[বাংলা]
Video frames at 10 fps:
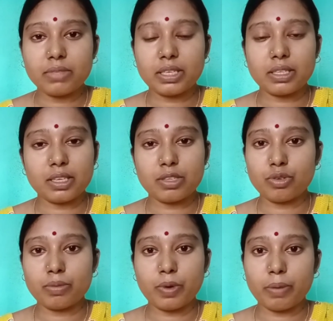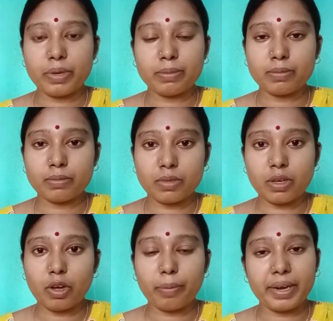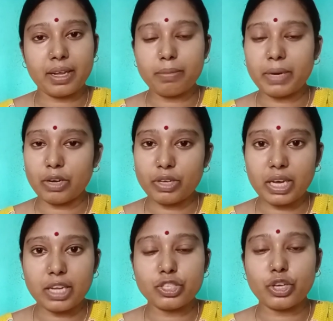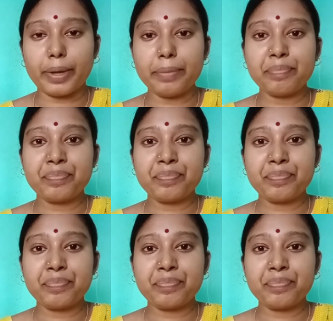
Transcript: এটাতে কিছুই প্রবলেম হবে না ভালোই কাজ হয়